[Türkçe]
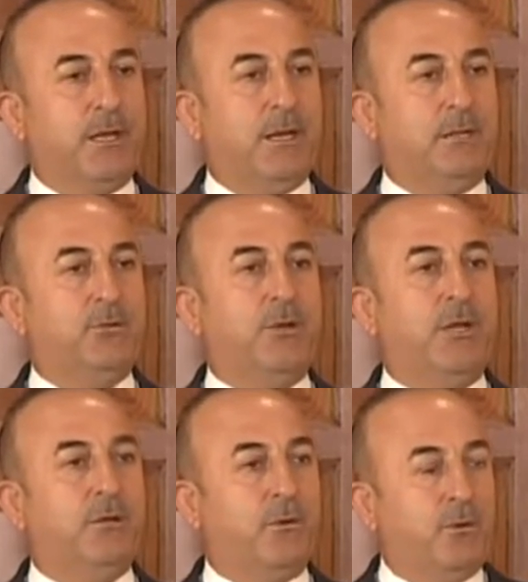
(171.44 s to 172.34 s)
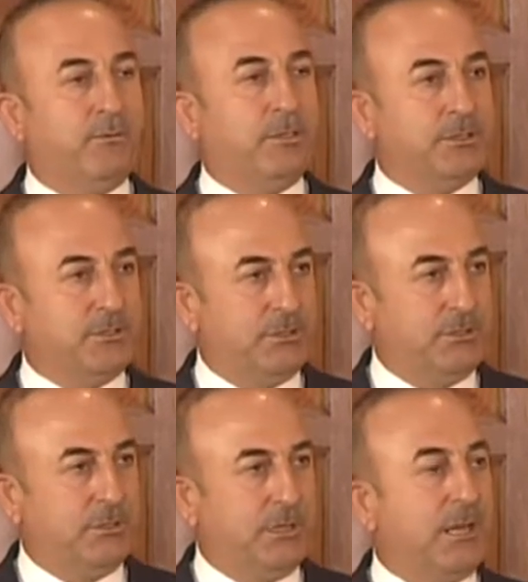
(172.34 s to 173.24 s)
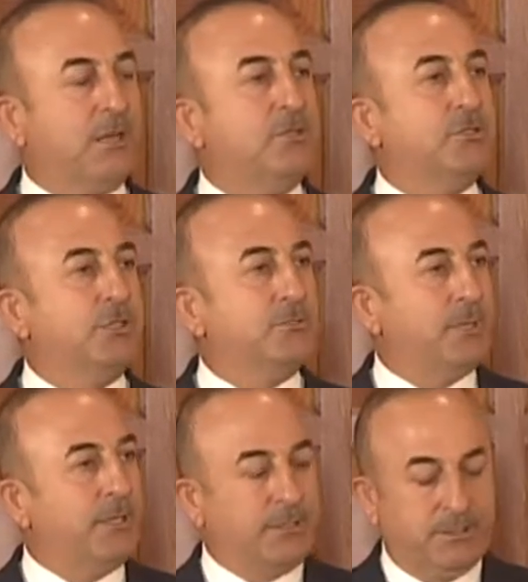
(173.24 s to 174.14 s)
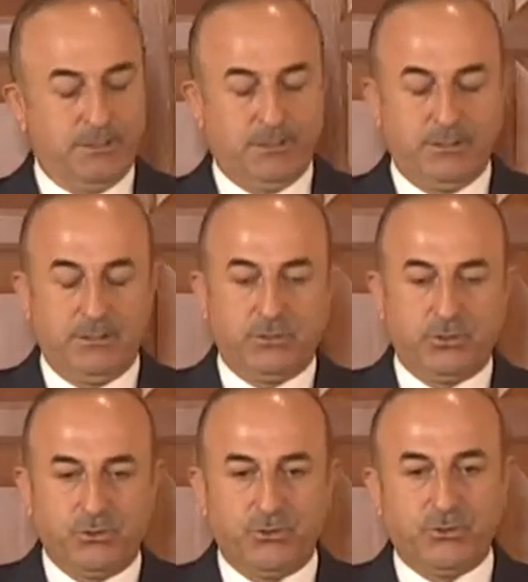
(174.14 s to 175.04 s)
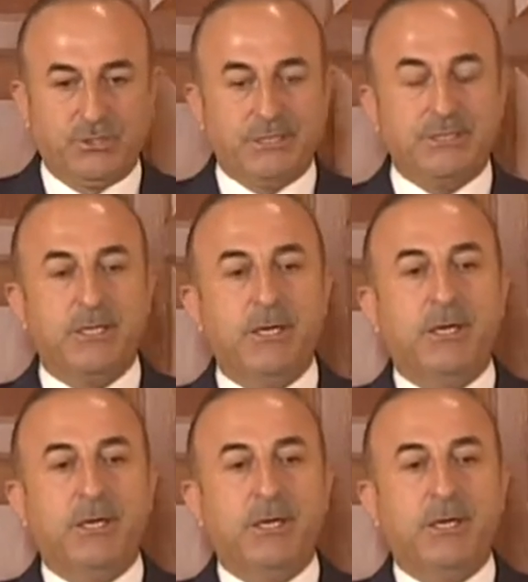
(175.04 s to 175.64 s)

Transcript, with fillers: daha duyarlı olması için gerekli çalışmaları e, sürdüreceğiz.